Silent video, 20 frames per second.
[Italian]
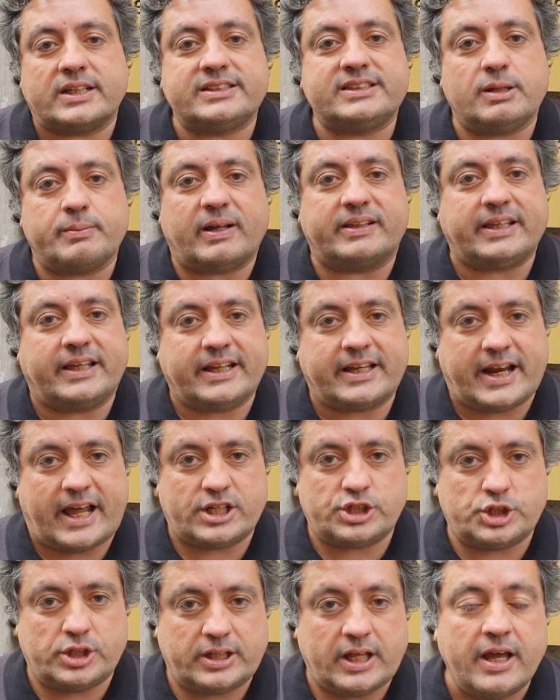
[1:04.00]
è stimata in
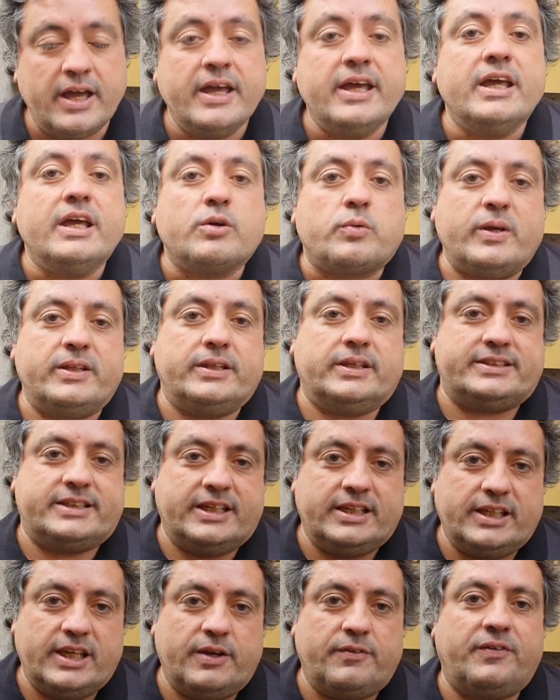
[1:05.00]
crescita. Quindi
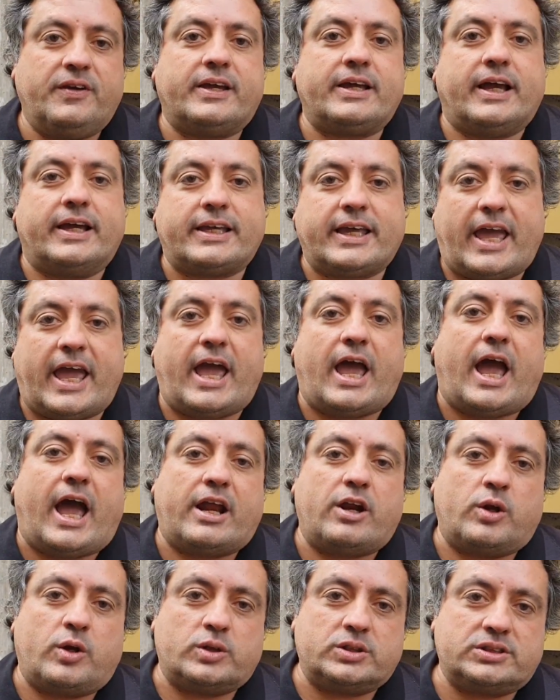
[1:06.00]
significa che
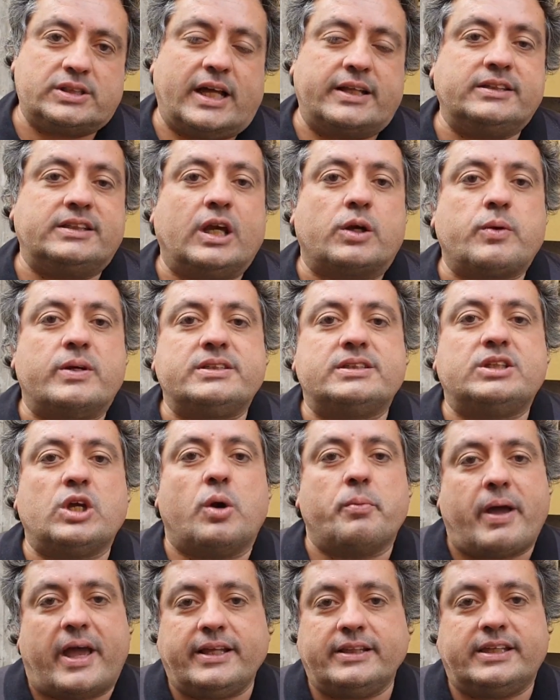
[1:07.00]
nonostante questi
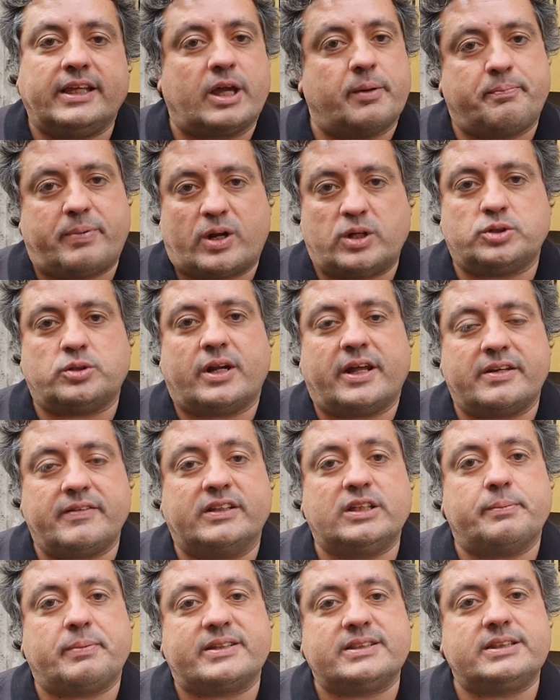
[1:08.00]
aumenti, che però sono
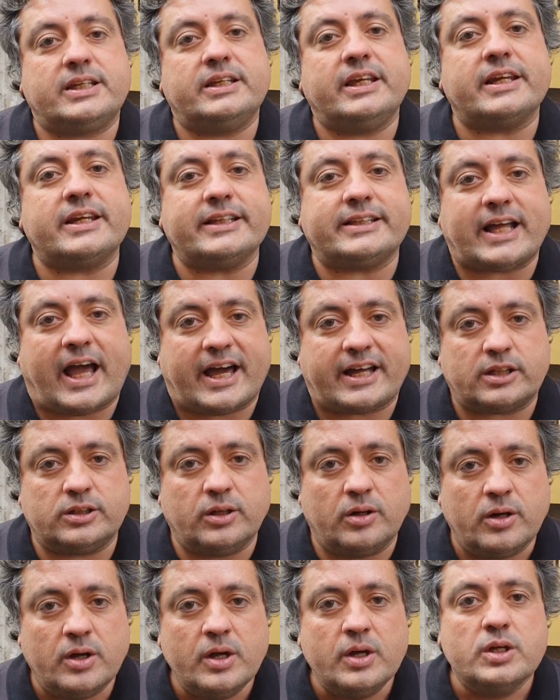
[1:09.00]
arrivati persino in
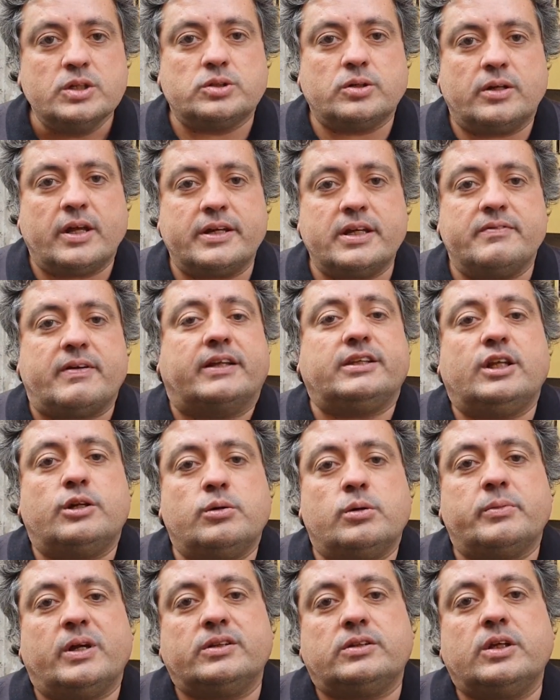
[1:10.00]
ritardo, sono arrivati nel
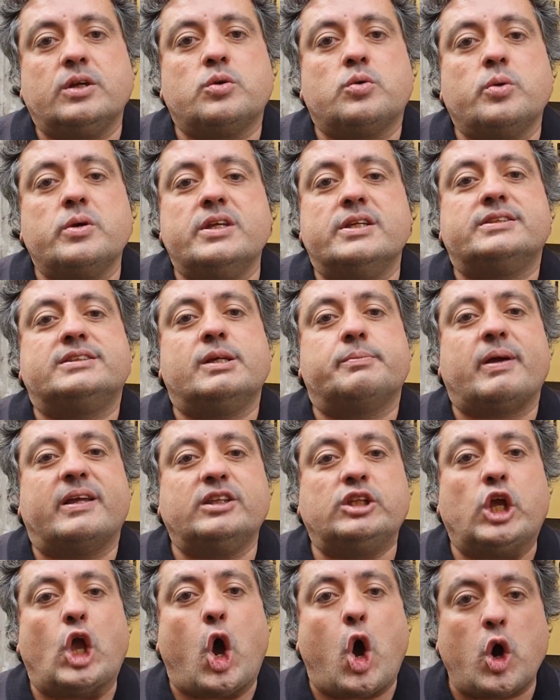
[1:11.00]
momento in cui gli
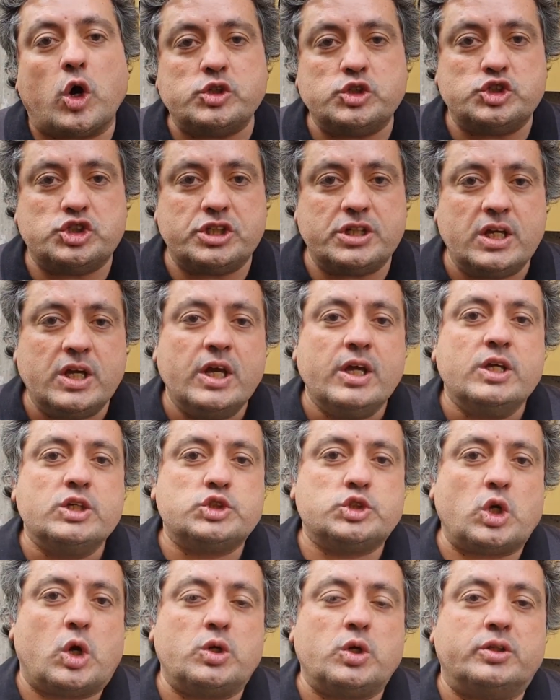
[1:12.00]
stipendi oggi
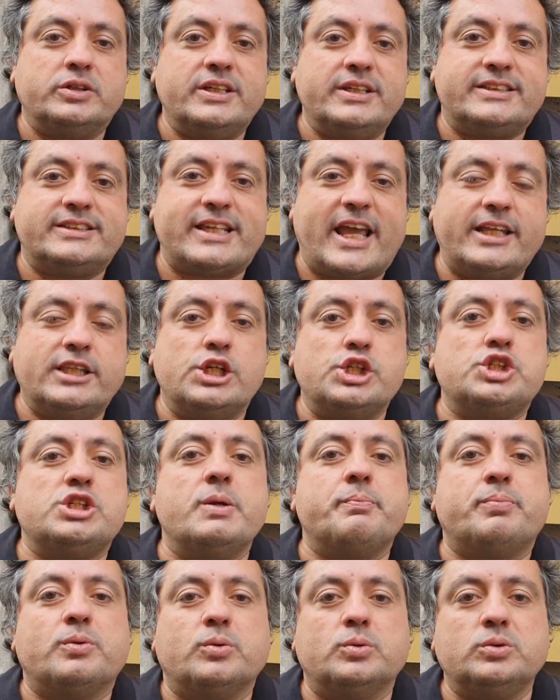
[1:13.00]
sono di
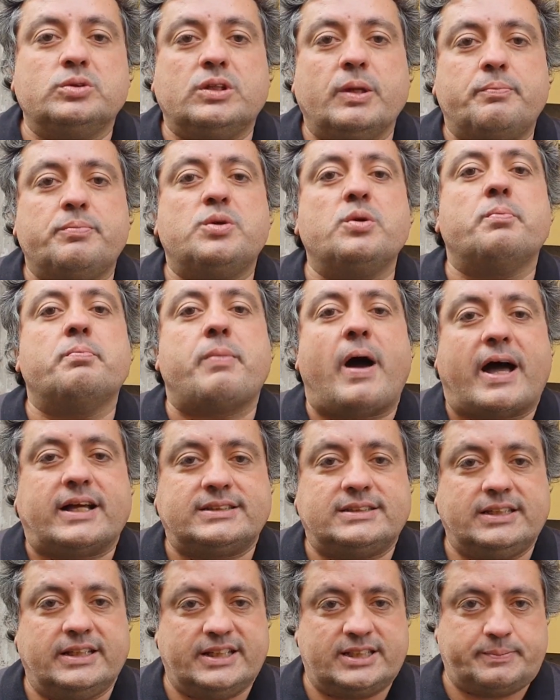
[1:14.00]
16 punti più
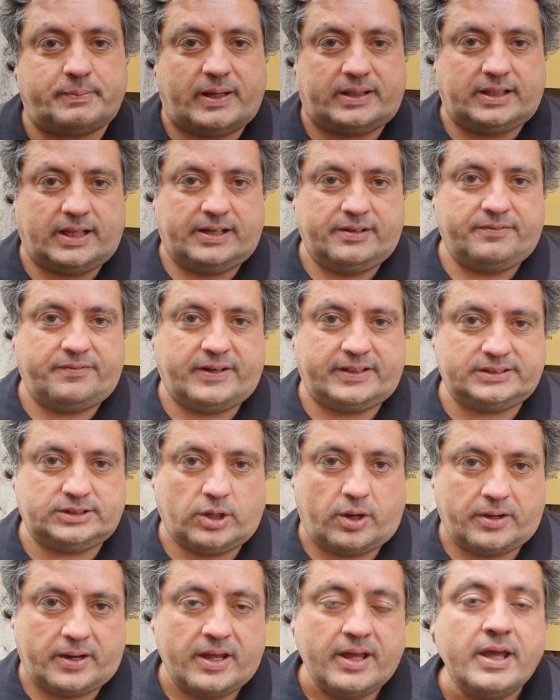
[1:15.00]
bassi rispetto
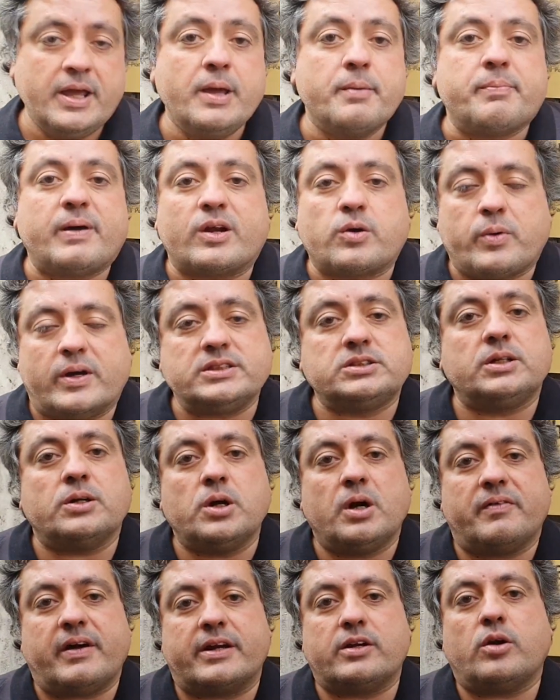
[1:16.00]
all'inflazione. Per questo il
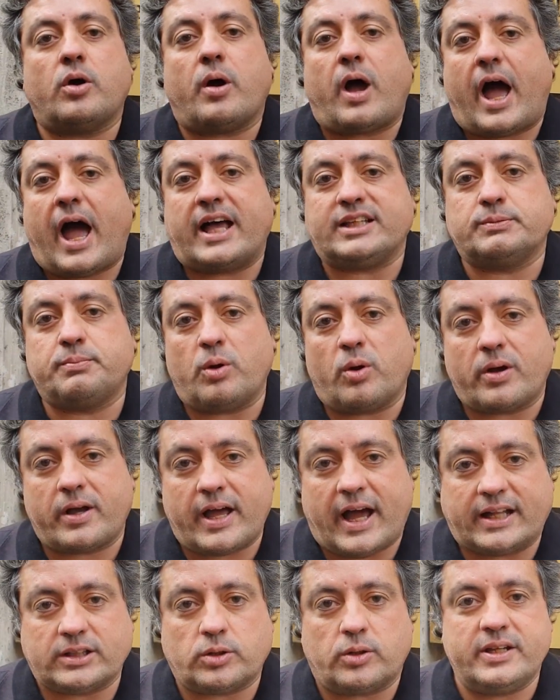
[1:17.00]
governo ha
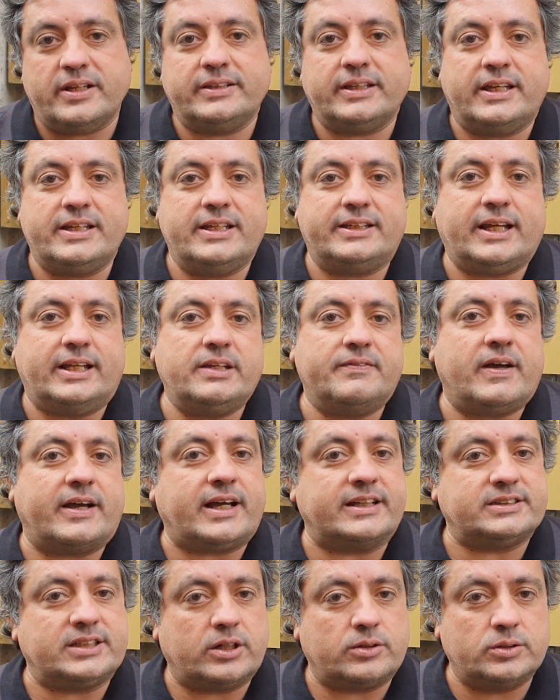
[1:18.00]
sbloccato un'indennità di
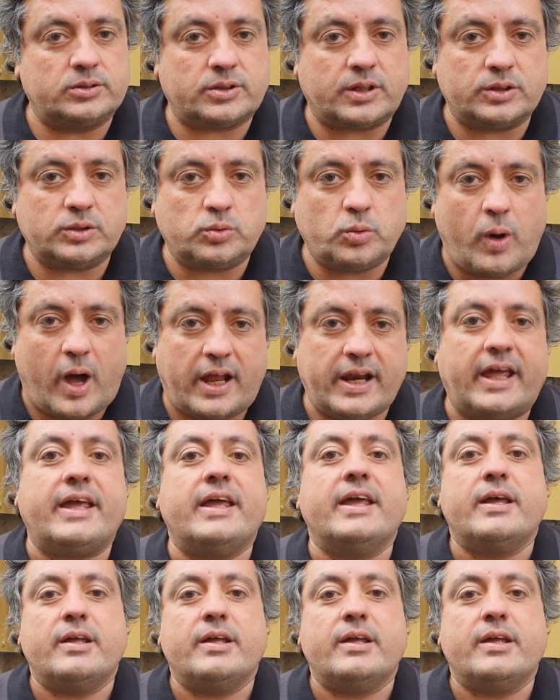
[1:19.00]
vacanza contrattuale